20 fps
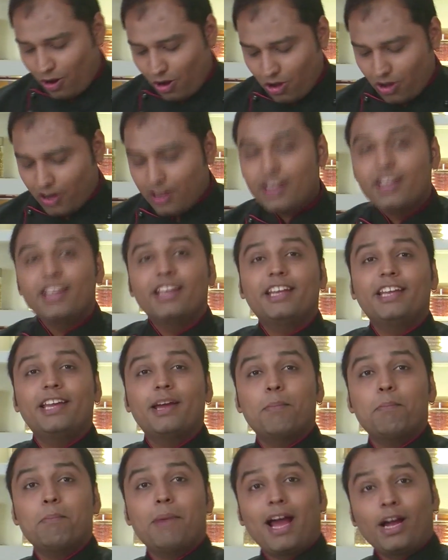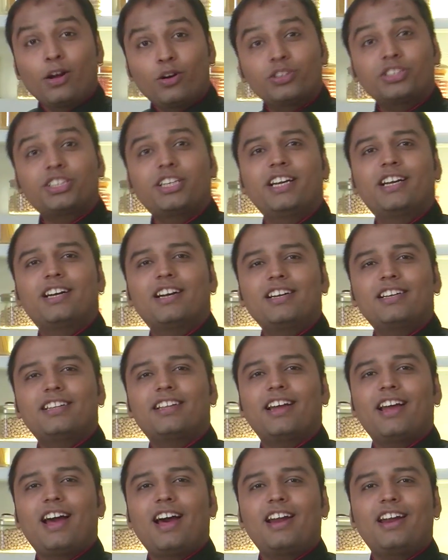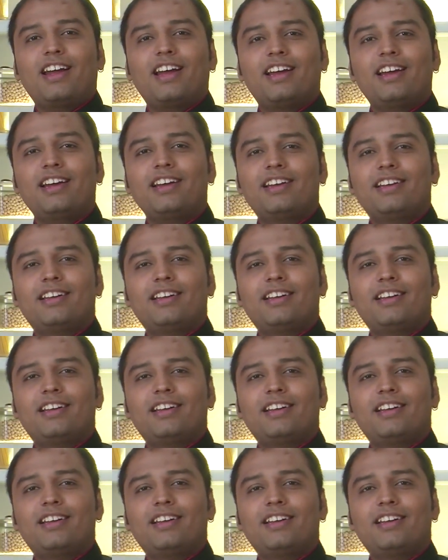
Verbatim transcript: और ये मैंगो श्रीखंड तैयार है